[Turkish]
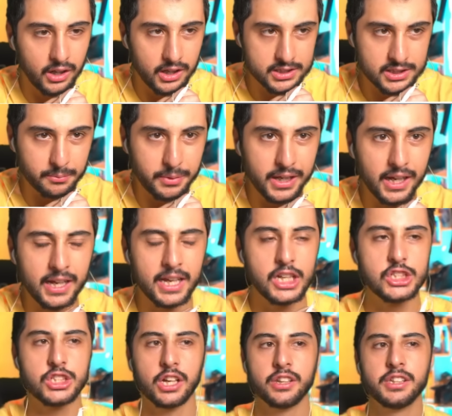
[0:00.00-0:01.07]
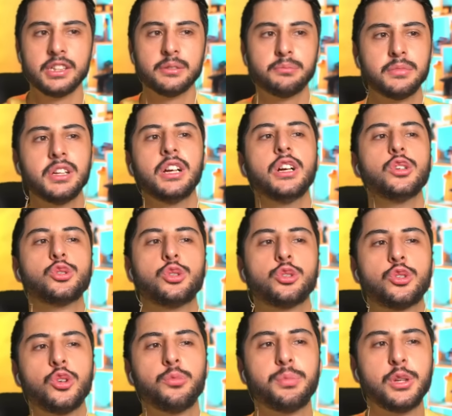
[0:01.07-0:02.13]
Aslında bayağı heyecanlıyım.
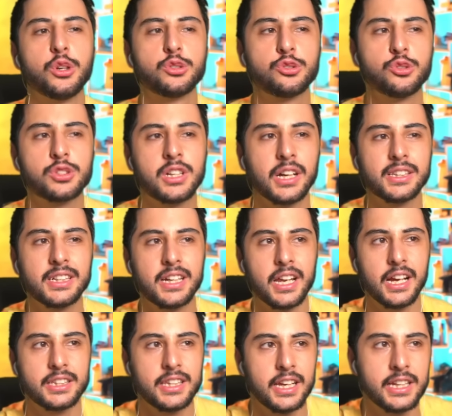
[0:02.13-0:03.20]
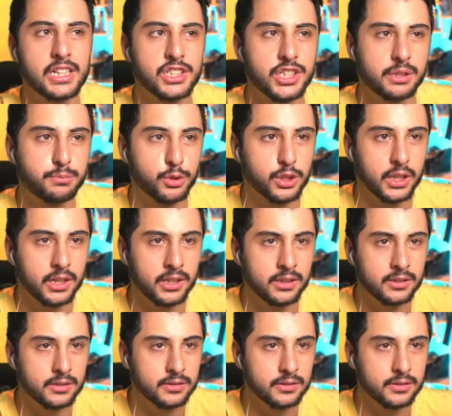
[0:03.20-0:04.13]
Çünkü biliyorsunuz kadın karakter gelecek burada.